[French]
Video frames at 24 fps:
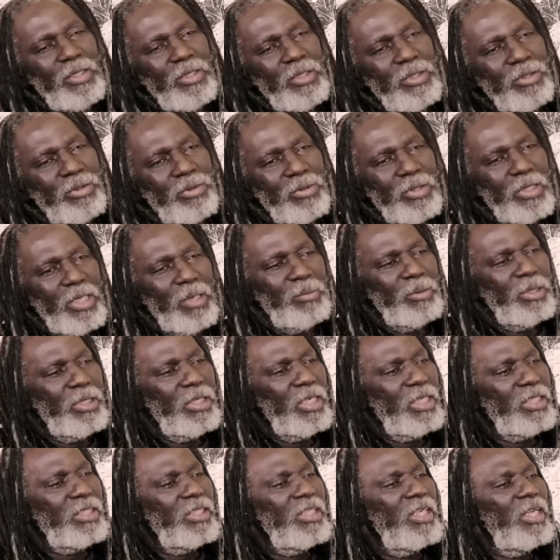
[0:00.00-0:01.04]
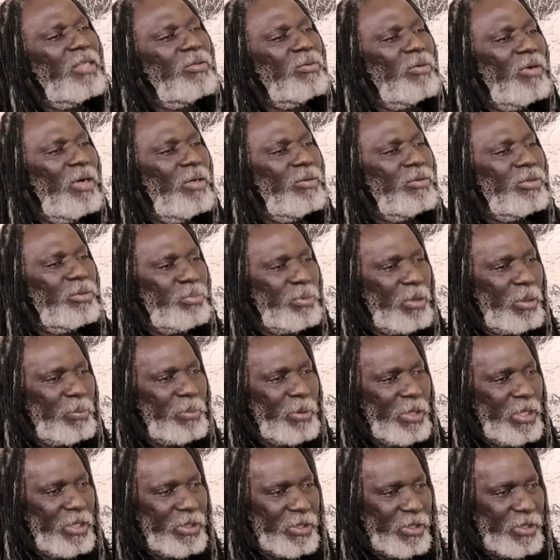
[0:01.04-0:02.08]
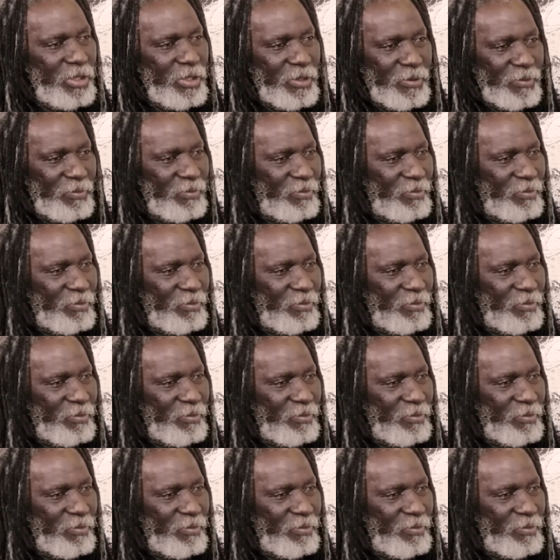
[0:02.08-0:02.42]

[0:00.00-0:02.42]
je vais t'emmener dans un endroit où tu ne pourras pas danser.